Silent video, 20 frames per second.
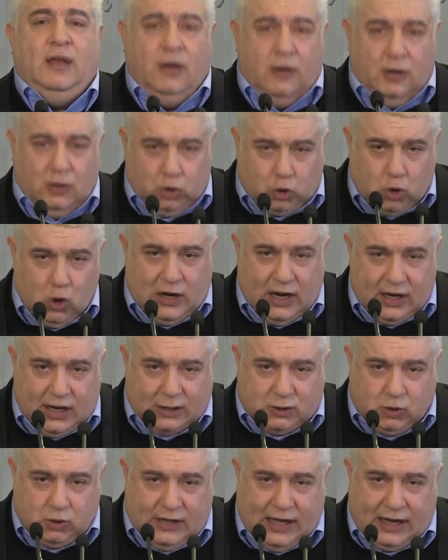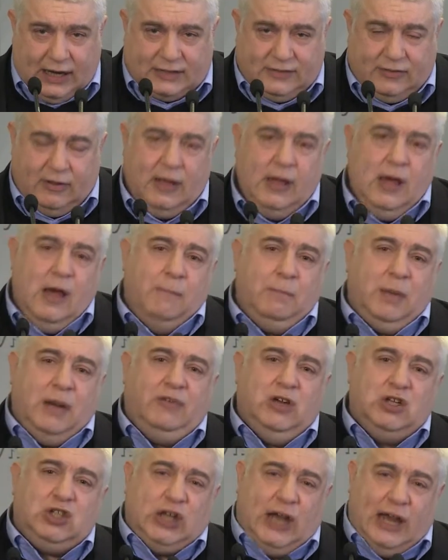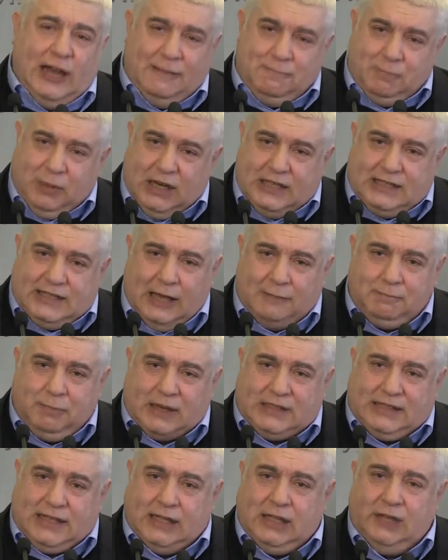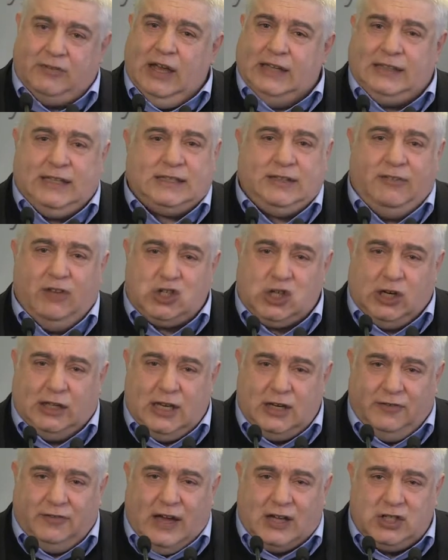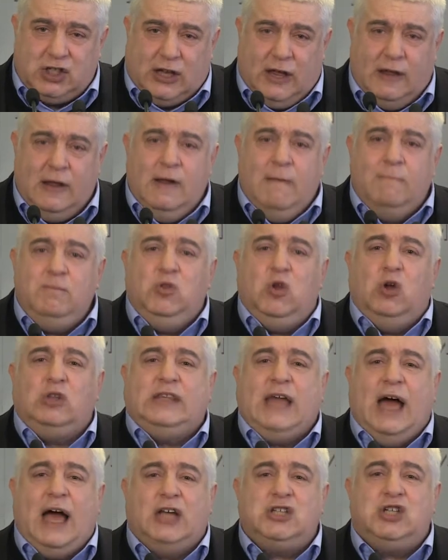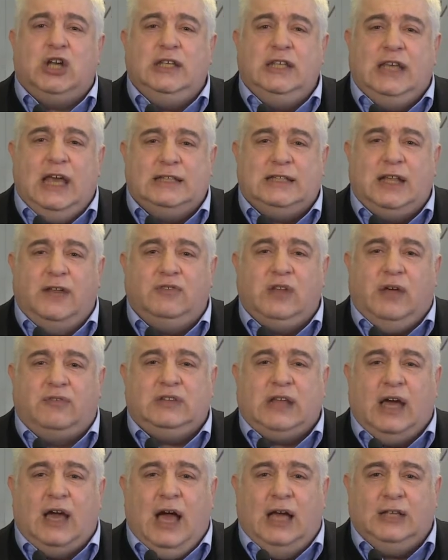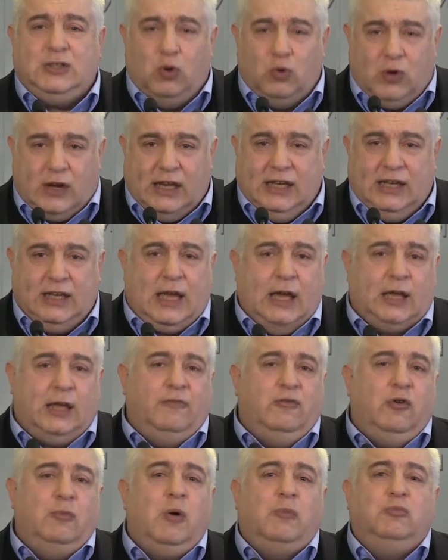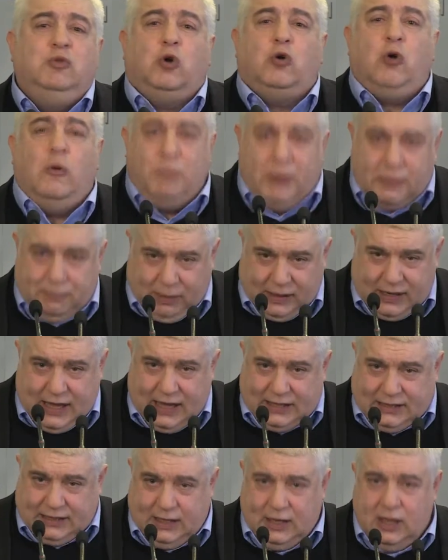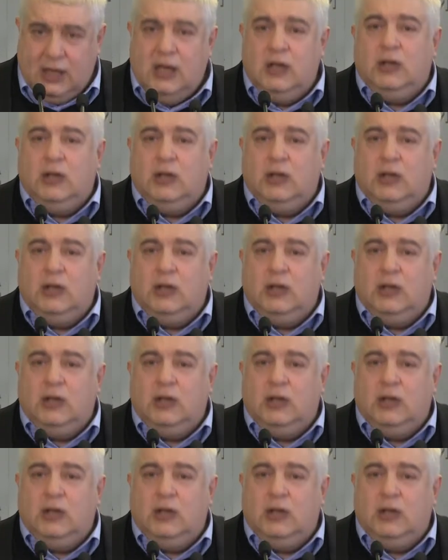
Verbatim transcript: э, доля государства превышает 50%, это совершенно не важно. Но даже если в «Нафтогазе Украины», как и в любом другом предприятии,